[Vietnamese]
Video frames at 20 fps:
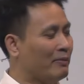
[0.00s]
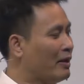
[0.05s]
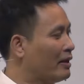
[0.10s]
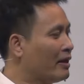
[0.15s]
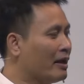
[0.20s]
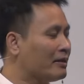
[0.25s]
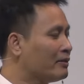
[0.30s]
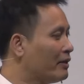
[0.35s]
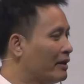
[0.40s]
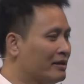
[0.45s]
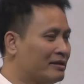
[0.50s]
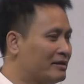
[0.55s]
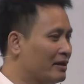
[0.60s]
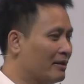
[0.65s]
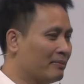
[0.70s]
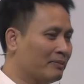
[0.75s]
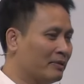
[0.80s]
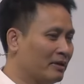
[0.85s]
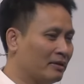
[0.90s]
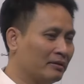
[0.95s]
đây là ngụy biện
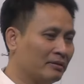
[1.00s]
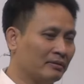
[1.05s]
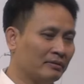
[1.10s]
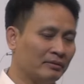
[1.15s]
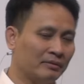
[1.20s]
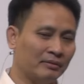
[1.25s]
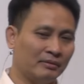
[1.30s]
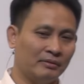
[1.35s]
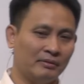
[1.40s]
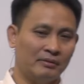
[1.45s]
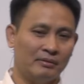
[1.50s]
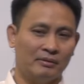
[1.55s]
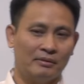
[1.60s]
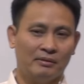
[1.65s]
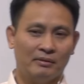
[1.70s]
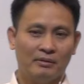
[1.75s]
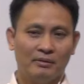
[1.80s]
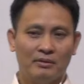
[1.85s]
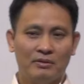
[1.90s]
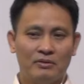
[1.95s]
hết thôi anh chị em ạ
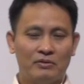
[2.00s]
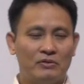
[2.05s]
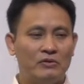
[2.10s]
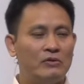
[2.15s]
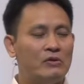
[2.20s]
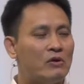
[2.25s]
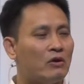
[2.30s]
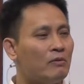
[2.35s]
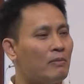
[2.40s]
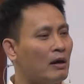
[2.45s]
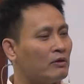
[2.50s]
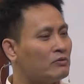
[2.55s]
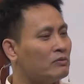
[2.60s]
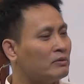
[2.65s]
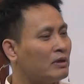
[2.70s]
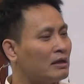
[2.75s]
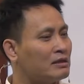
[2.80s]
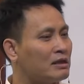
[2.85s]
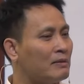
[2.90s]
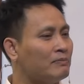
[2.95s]

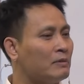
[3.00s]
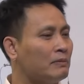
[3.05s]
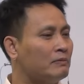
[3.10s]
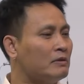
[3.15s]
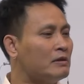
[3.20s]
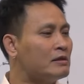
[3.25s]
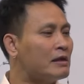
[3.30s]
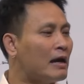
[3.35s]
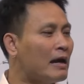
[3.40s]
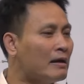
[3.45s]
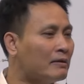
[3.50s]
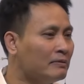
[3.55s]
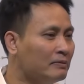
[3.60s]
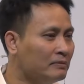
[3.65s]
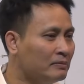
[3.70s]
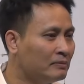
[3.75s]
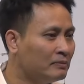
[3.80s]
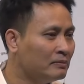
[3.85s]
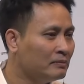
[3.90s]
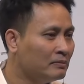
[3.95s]
Chúa có bảo chúng ta xăm thập
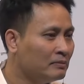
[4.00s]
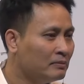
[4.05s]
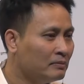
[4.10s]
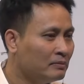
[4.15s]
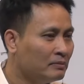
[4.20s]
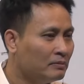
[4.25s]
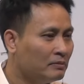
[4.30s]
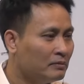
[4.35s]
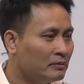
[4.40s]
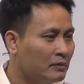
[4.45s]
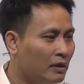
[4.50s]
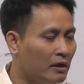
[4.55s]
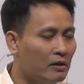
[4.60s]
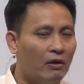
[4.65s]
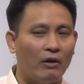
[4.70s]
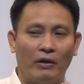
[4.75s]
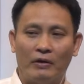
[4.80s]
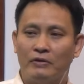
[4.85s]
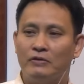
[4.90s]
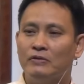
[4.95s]
tự giá không
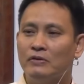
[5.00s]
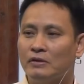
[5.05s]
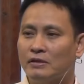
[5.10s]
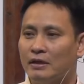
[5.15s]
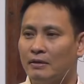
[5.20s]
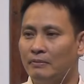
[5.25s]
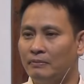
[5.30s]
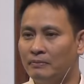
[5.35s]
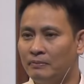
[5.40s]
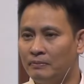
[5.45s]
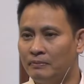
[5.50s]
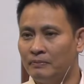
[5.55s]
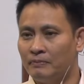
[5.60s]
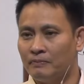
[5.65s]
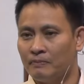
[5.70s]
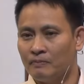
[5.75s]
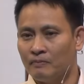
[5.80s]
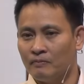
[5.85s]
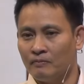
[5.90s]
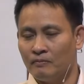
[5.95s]
Hãy hỏi Chúa
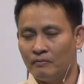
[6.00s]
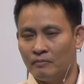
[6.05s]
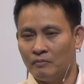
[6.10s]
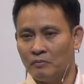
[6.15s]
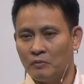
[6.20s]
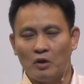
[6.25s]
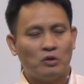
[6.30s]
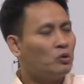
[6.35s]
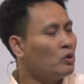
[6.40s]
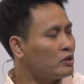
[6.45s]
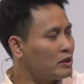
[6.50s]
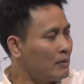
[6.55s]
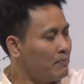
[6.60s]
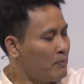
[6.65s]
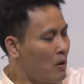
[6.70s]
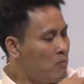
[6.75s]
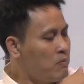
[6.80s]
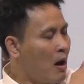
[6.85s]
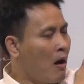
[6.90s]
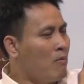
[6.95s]
xem.
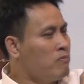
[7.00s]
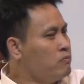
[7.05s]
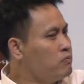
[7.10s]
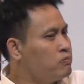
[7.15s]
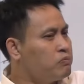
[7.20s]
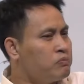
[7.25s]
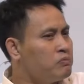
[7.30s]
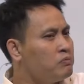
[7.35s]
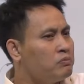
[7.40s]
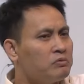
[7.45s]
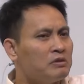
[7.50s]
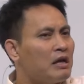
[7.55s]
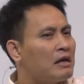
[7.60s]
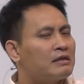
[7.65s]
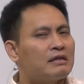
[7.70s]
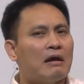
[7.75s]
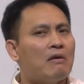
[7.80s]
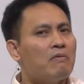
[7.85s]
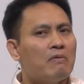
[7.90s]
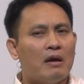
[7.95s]
Tôi xăm bông
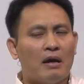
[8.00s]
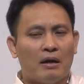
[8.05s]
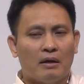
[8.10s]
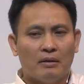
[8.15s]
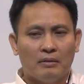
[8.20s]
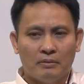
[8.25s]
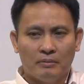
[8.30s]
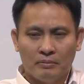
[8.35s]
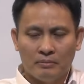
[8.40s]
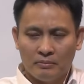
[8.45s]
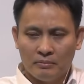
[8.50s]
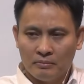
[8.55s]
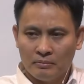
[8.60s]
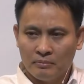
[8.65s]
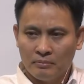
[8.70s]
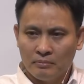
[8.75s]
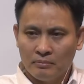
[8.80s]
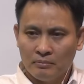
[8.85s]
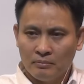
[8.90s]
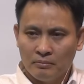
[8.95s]
hồng chả sao cả.
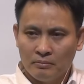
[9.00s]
